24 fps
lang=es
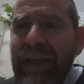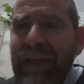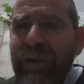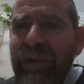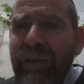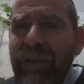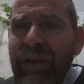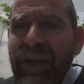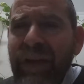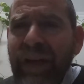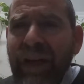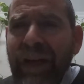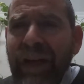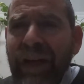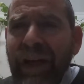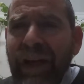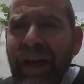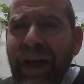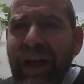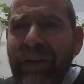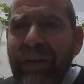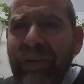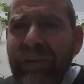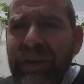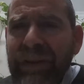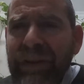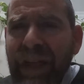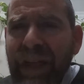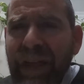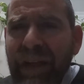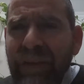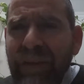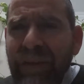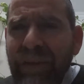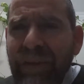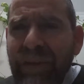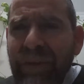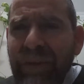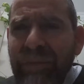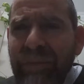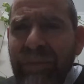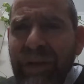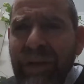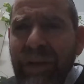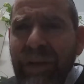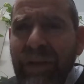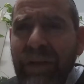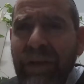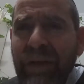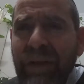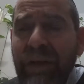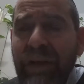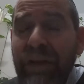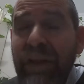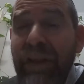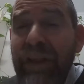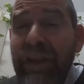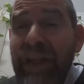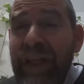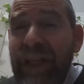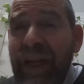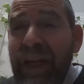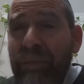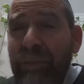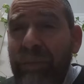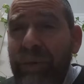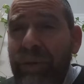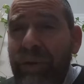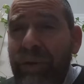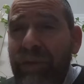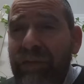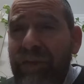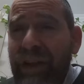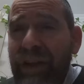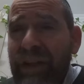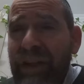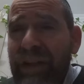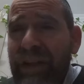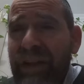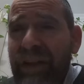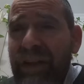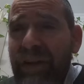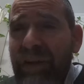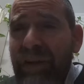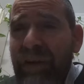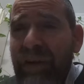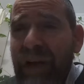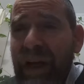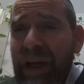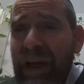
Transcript: que yo quede anotado y llega al mundo venidero,